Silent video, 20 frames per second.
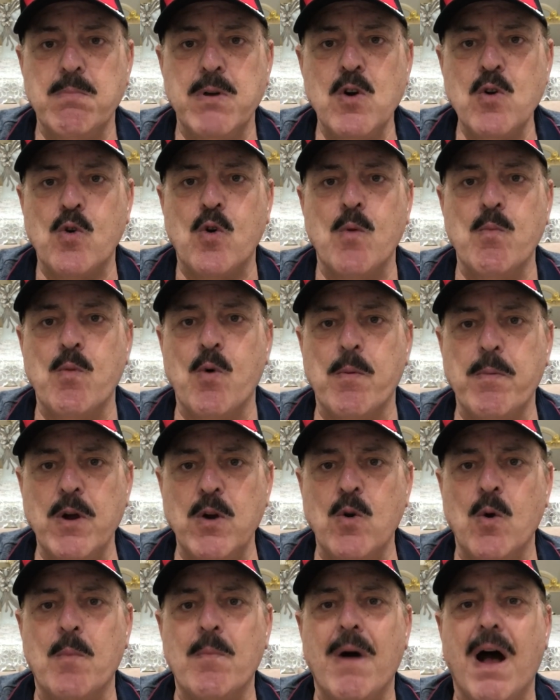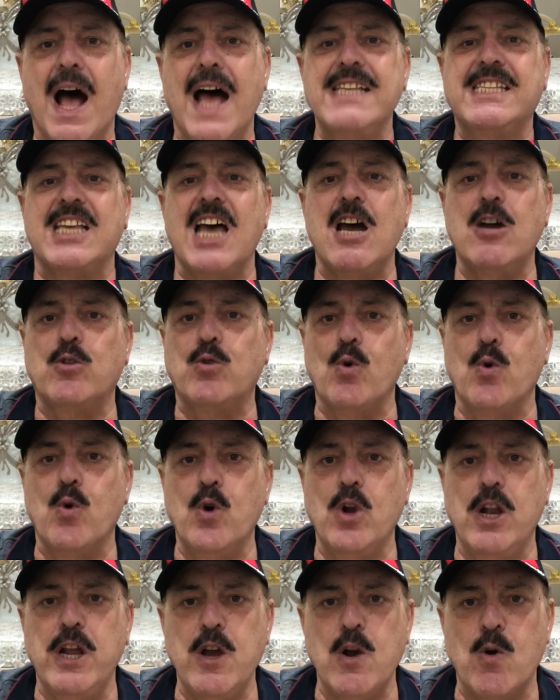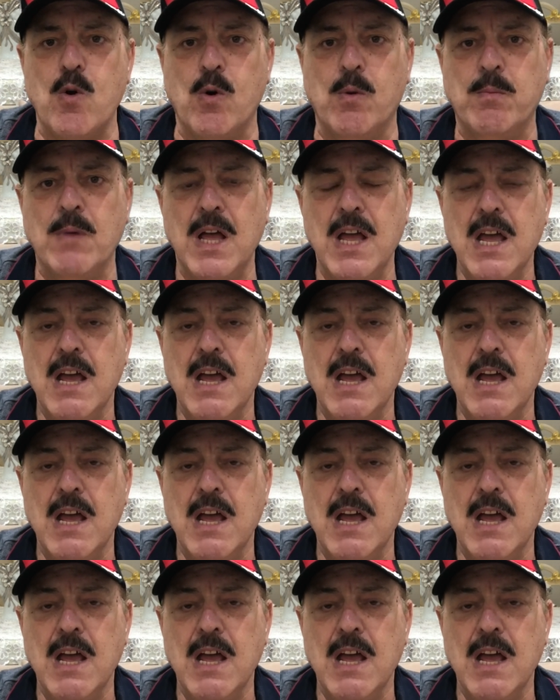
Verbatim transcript: بينكم وبينهم اساءتوا اليهم